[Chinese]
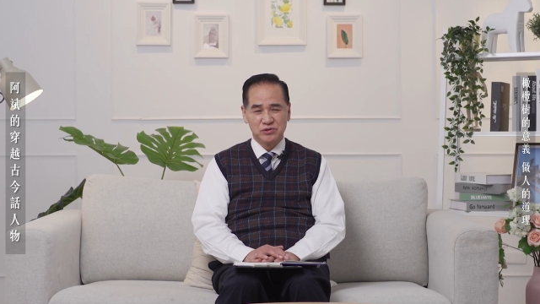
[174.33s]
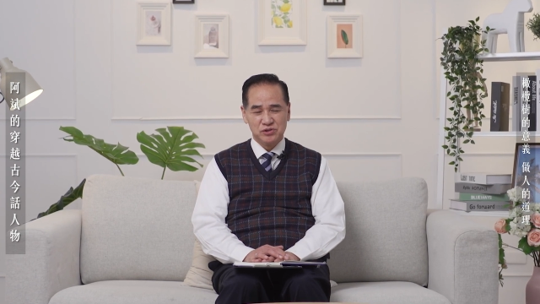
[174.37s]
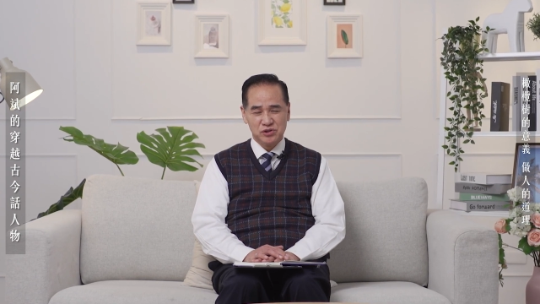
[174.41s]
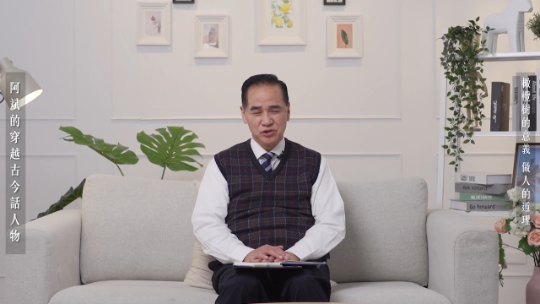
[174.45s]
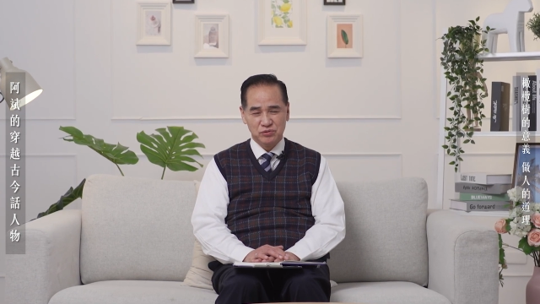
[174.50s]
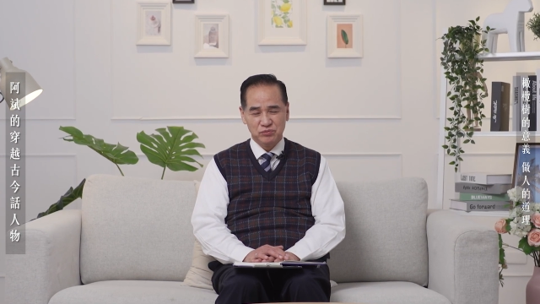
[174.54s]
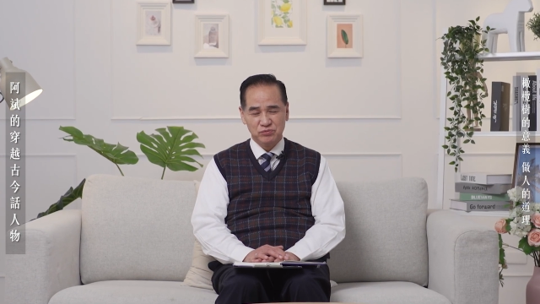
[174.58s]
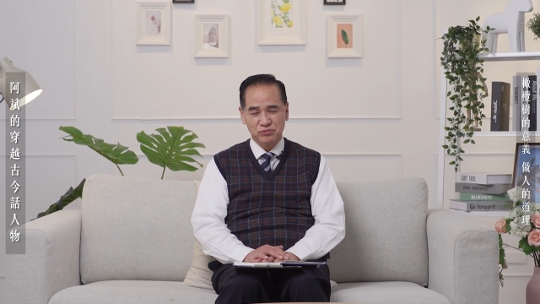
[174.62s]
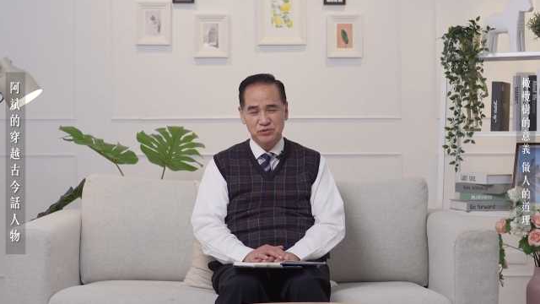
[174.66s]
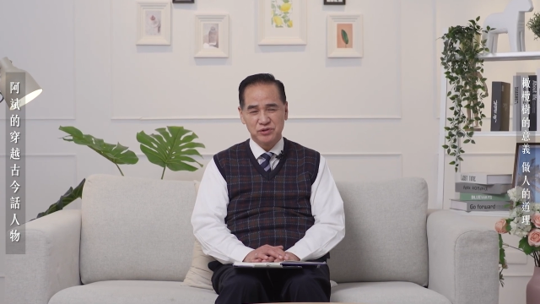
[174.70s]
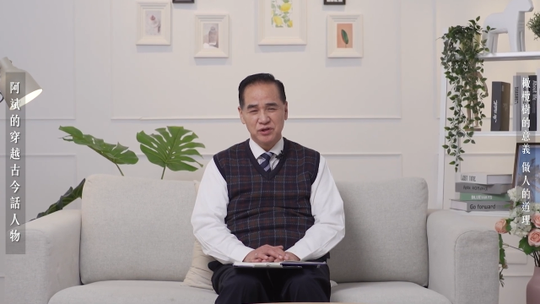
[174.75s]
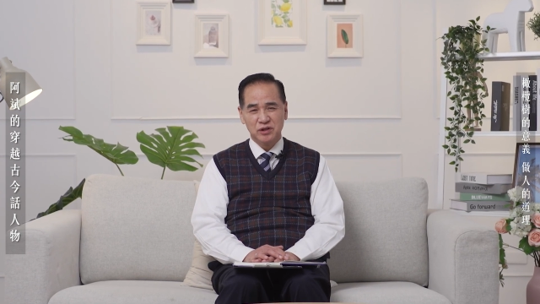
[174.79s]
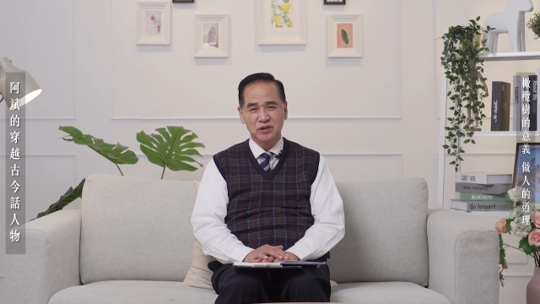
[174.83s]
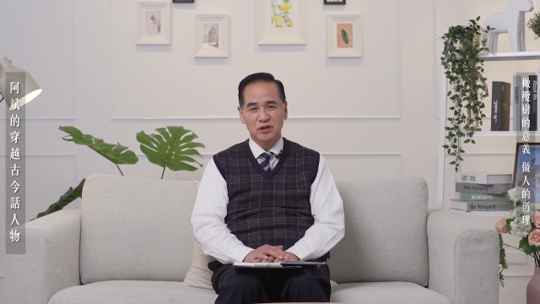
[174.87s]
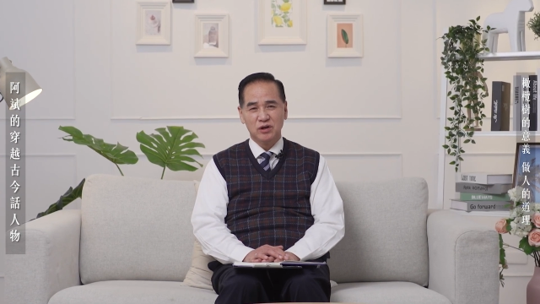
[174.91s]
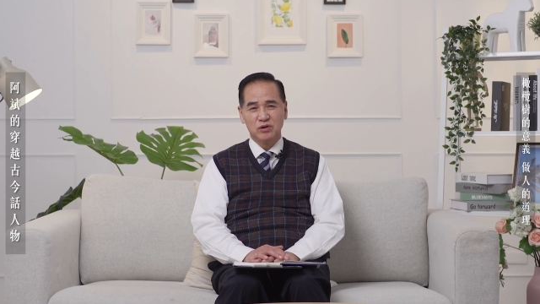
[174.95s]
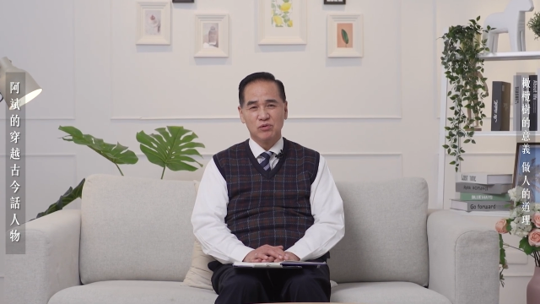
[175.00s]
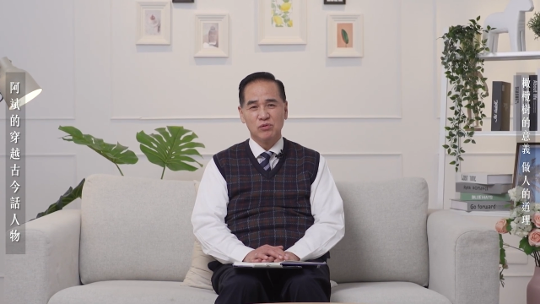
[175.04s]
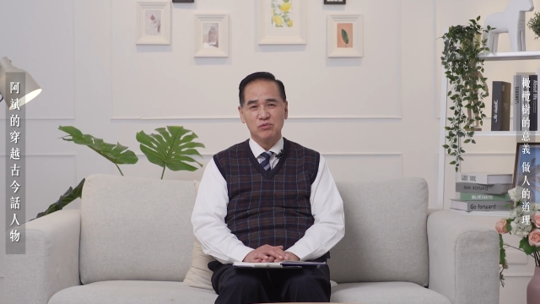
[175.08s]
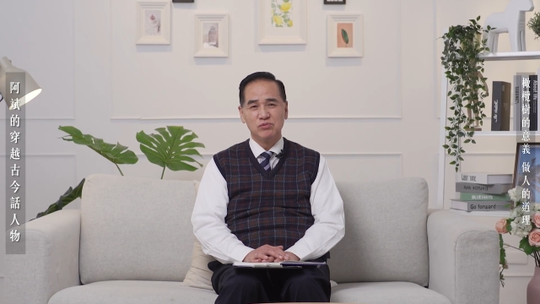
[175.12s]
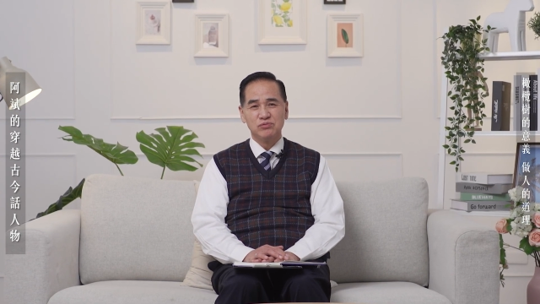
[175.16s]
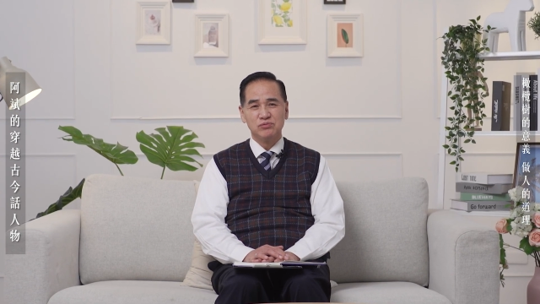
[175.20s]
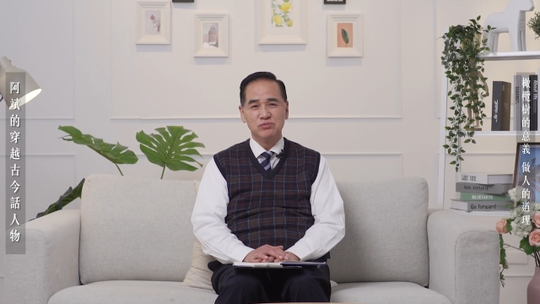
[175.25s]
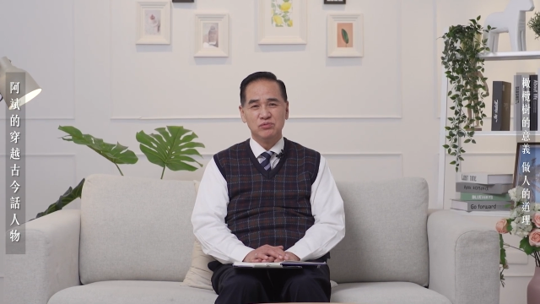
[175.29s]
求生的
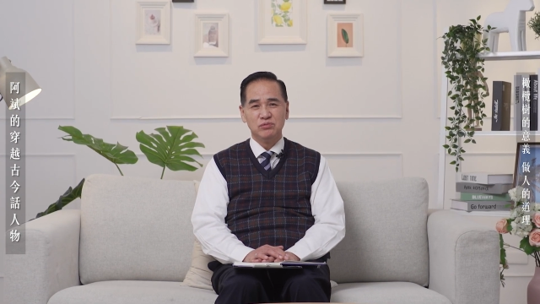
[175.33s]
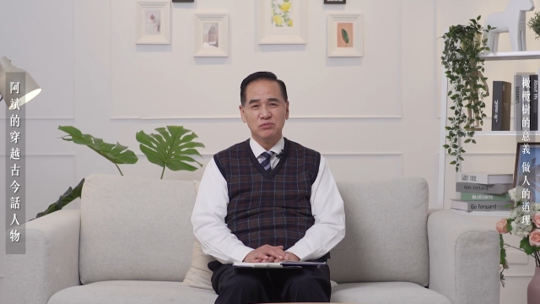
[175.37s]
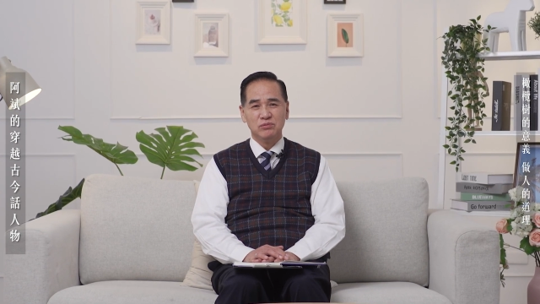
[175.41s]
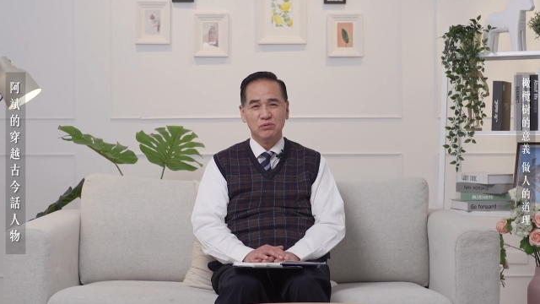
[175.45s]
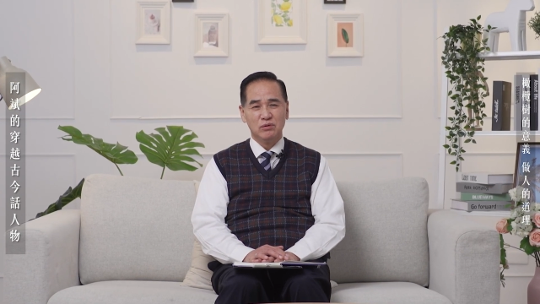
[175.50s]
工具？